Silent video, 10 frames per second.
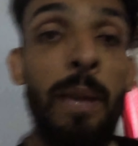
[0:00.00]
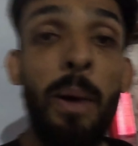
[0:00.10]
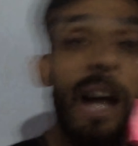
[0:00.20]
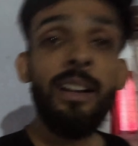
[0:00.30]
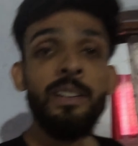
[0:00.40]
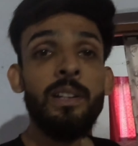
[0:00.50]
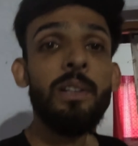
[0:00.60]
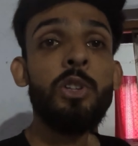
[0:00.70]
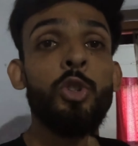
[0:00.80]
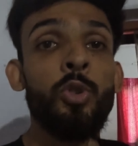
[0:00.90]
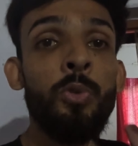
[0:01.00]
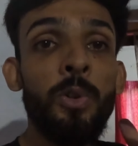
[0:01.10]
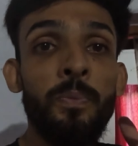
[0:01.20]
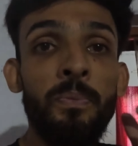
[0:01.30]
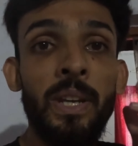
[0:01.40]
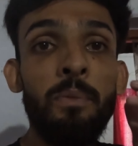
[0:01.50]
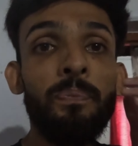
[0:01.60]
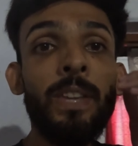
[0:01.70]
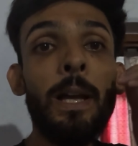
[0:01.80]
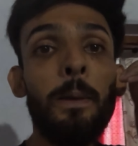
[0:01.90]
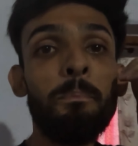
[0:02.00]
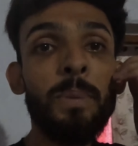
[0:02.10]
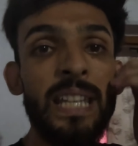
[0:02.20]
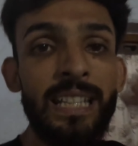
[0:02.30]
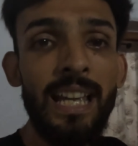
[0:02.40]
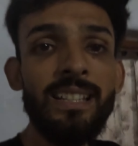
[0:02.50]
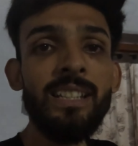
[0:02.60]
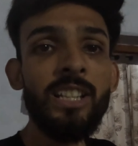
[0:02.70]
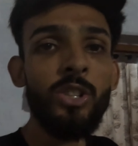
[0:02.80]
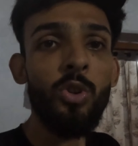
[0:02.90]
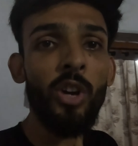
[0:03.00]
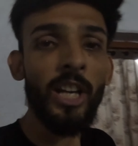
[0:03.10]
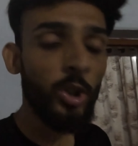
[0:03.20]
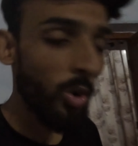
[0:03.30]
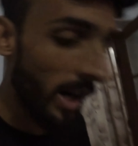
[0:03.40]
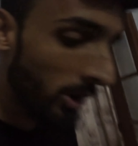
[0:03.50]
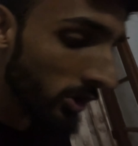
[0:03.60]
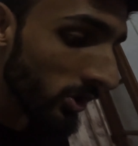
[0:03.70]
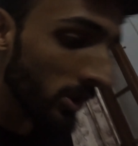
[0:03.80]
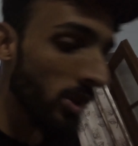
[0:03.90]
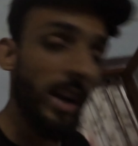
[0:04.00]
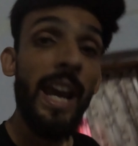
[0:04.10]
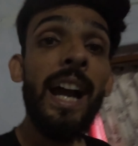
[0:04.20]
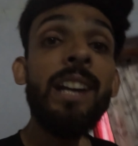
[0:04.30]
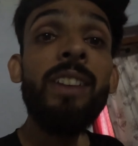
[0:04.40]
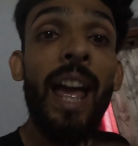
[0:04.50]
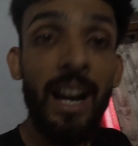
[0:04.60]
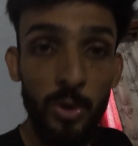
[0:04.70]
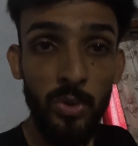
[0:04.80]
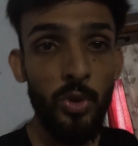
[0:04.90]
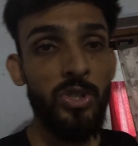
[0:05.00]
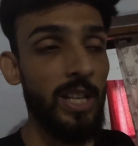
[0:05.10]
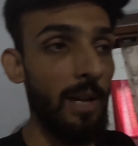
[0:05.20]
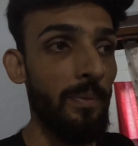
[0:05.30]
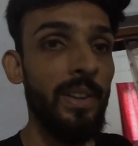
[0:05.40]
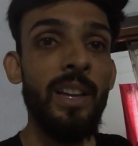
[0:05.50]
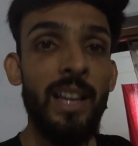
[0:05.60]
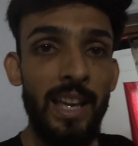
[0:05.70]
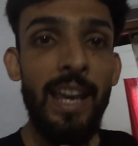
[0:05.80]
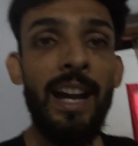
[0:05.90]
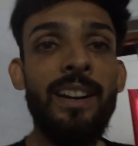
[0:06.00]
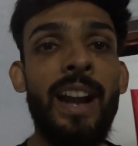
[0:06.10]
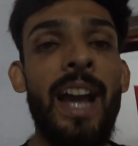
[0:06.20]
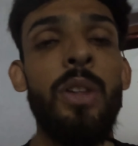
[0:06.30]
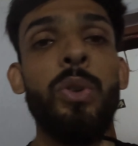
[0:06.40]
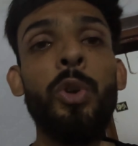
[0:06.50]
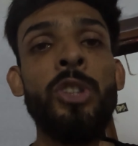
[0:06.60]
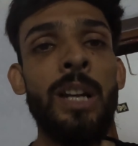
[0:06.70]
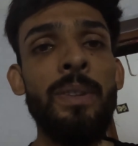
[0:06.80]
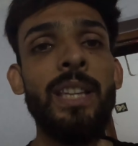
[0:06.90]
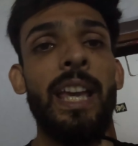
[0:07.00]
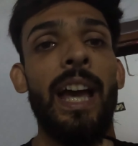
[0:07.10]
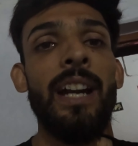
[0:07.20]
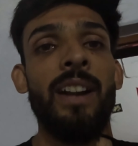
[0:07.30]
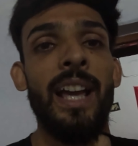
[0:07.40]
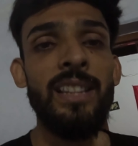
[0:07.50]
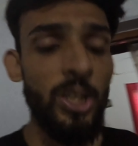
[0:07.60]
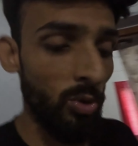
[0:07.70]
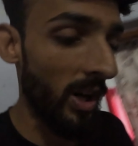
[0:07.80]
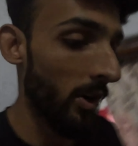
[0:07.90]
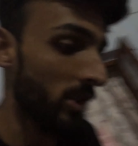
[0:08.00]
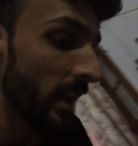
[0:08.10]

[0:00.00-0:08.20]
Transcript: এবার মানে ভিজে জিনিসগুলোকে শুকানোর জন্য হেয়ার ড্রায়ার ইউজ করছিলাম হেয়ার ড্রায়ার ইউজ করছিলাম যাতে হেয়ার ড্রায়ার দিয়ে শুকানো